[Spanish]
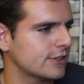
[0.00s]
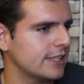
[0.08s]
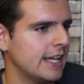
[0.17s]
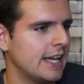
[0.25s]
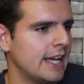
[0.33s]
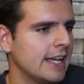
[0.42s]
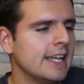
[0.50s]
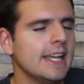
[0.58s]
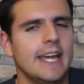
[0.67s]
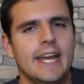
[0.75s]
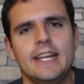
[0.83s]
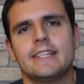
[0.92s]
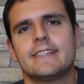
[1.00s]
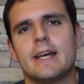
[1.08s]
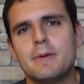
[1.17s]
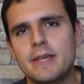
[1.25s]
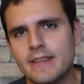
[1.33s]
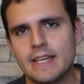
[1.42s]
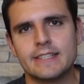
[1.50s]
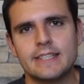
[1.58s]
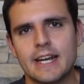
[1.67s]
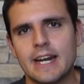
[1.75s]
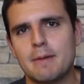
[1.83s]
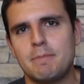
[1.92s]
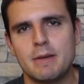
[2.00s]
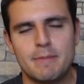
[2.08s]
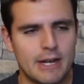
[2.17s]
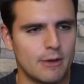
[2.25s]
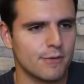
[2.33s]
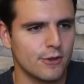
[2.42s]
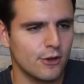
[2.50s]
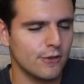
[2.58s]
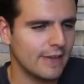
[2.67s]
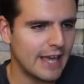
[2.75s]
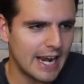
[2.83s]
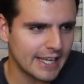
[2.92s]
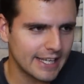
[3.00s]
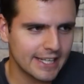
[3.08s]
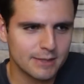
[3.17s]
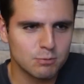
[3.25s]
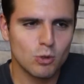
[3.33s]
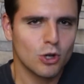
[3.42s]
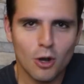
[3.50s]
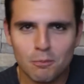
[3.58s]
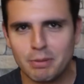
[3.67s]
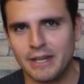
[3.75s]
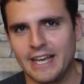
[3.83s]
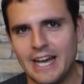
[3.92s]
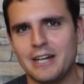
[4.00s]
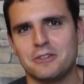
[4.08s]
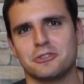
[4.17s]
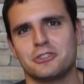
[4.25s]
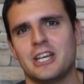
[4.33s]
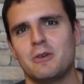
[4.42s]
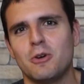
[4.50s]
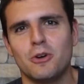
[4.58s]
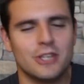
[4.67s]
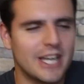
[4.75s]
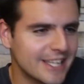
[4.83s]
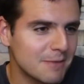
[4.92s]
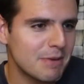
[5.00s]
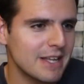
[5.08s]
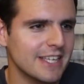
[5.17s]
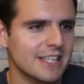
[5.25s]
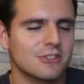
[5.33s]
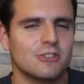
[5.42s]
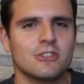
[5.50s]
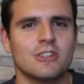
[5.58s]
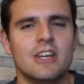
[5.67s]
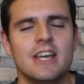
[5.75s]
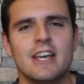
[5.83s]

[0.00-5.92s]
O sea, en esta vida ser la primera opción de alguien es muy complicado. O sea, luego ya te apañas con,